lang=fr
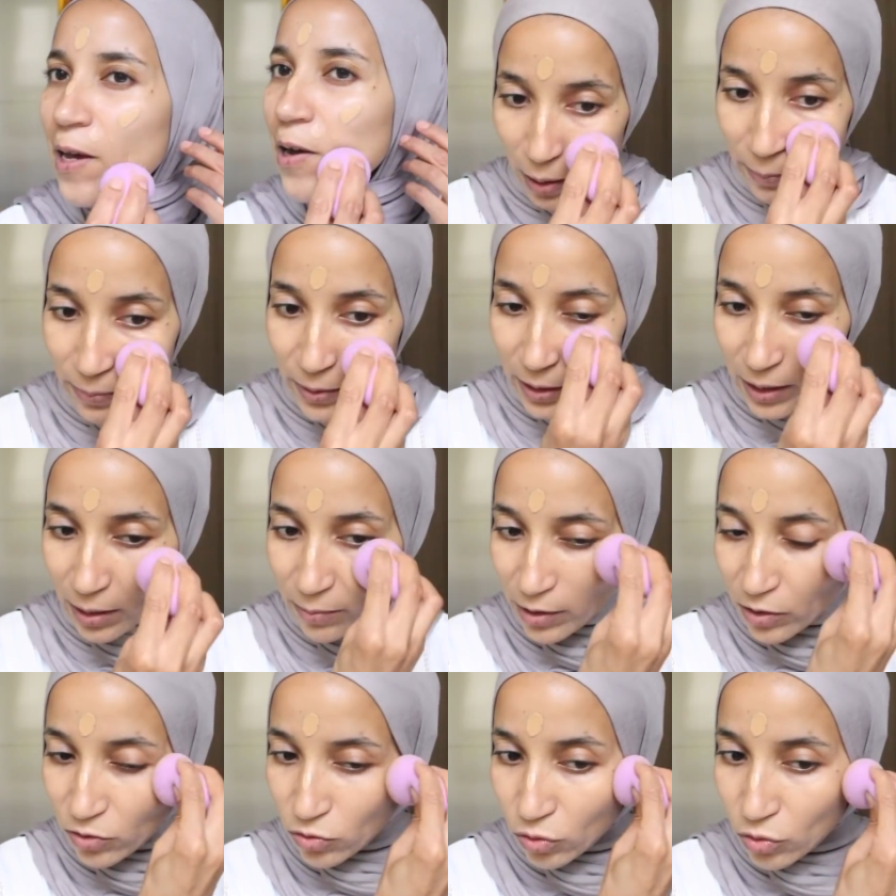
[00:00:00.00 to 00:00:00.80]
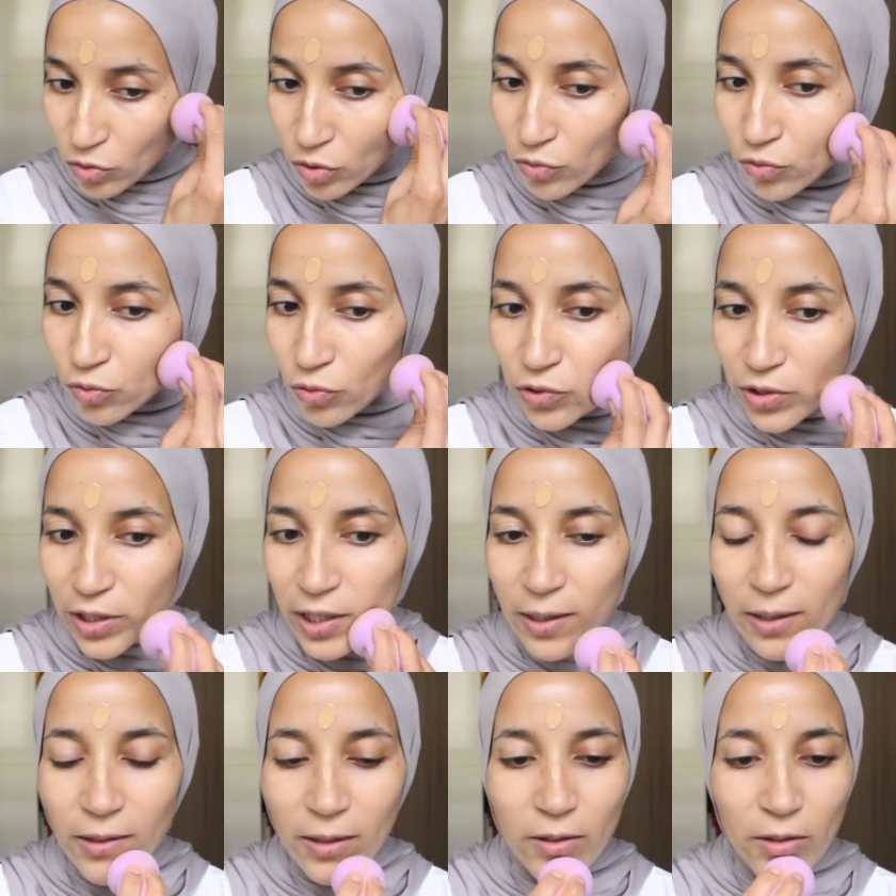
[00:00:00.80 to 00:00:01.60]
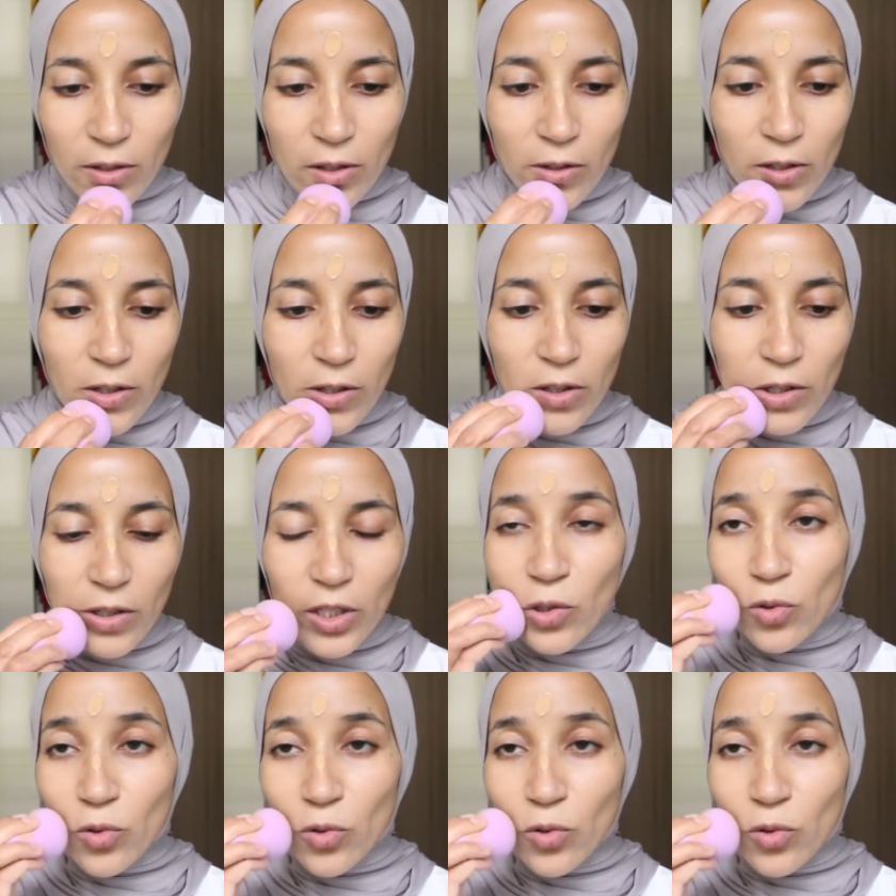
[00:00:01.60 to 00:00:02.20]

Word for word: pour appliquer bien sûr ce fond de teint, euh,